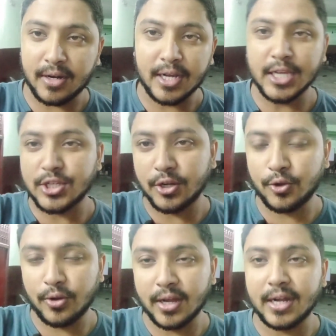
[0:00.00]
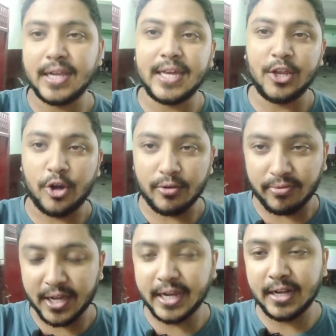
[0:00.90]
कंडीशन को करना यानी
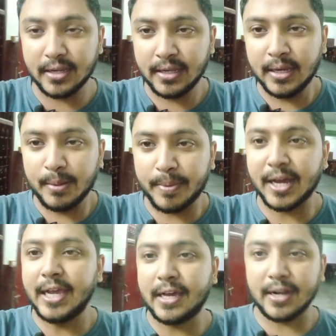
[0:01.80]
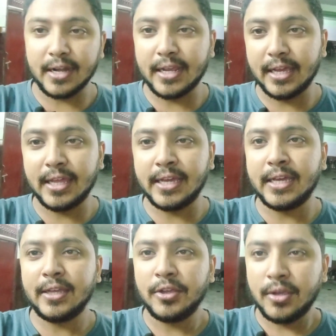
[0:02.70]
ऑफलाइन पढ़ाई करने के लिए